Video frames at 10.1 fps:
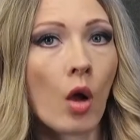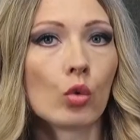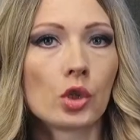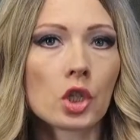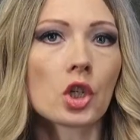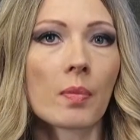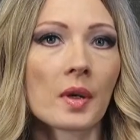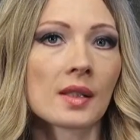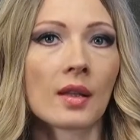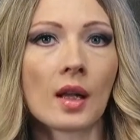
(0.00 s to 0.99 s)
утечка
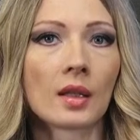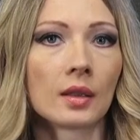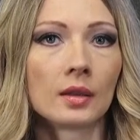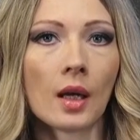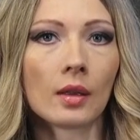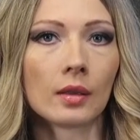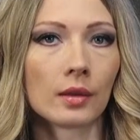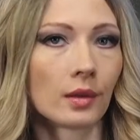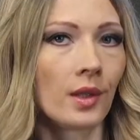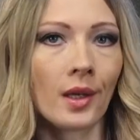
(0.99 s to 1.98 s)
персональных данных –
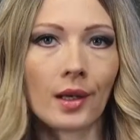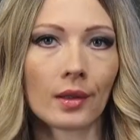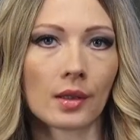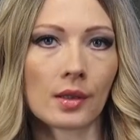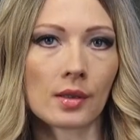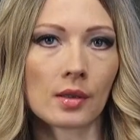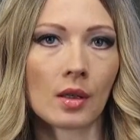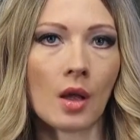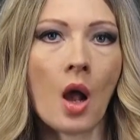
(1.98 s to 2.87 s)
не редкость.